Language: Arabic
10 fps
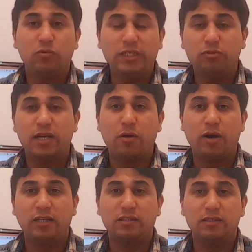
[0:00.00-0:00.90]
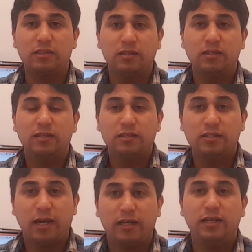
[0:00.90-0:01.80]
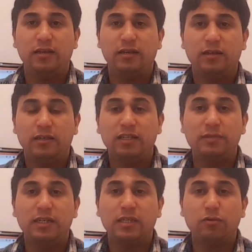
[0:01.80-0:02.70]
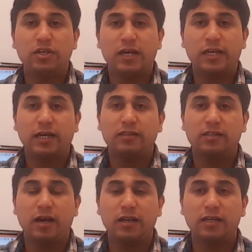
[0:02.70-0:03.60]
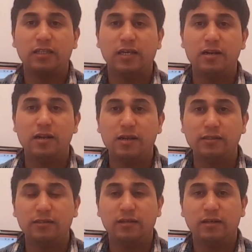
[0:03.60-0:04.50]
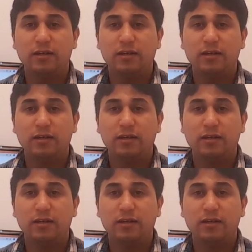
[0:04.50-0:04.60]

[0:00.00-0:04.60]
يعني ودرنا واحد تحليل يعني بيناتنا وشلنا كاع التعاليق ديال الناس